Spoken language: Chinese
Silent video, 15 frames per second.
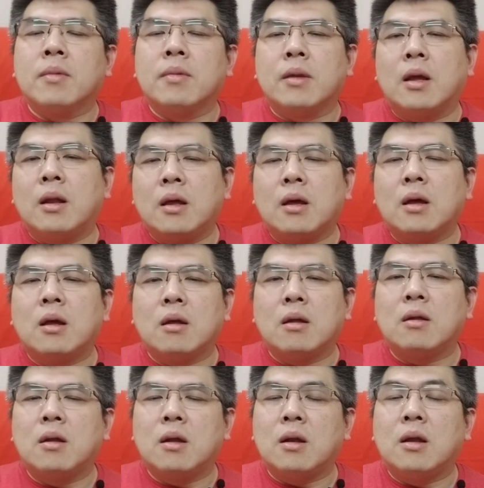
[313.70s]
那另外
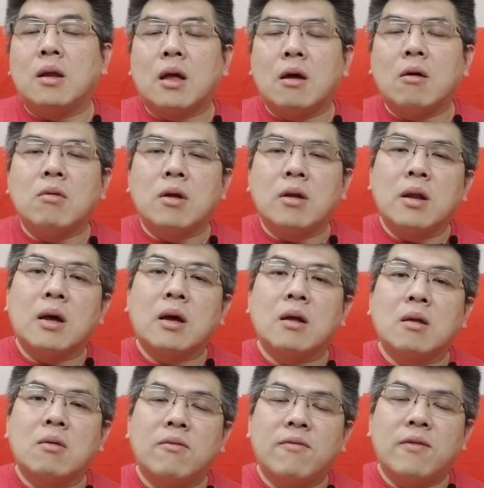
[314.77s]
你你扣了那
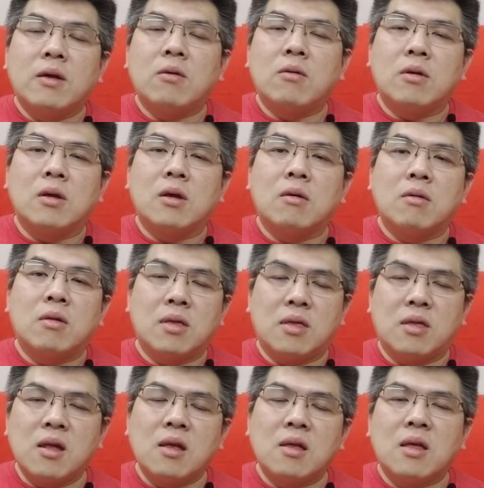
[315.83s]
个费用以后，
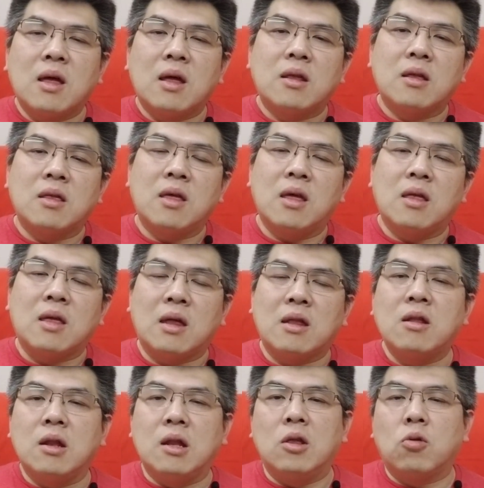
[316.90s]
剩下的钱才
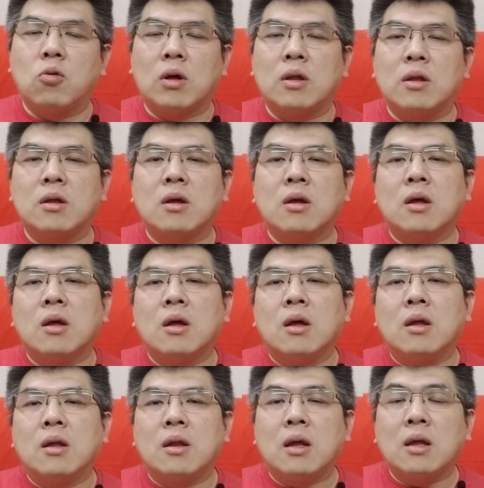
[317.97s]
是你赚的。
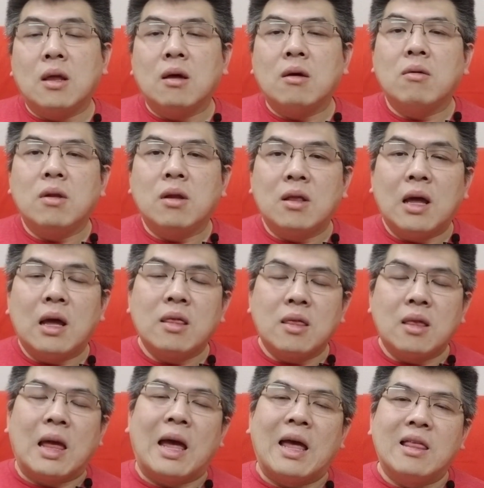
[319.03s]
那然后你他
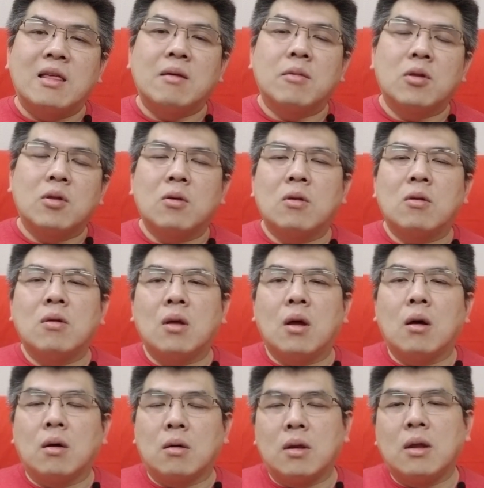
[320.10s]
改这么多东西
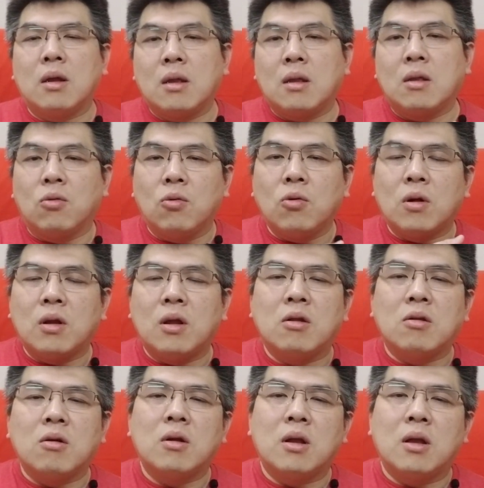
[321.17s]
哦，你如果你
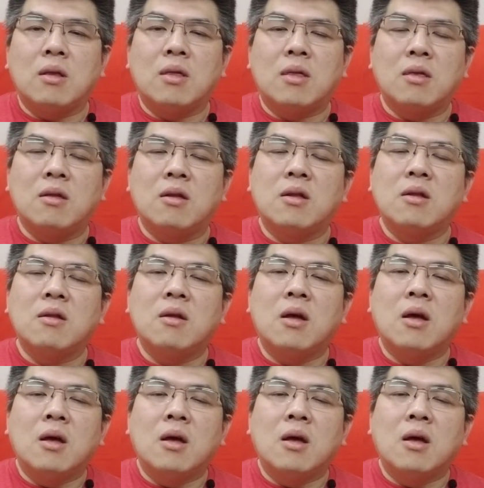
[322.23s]
说你只是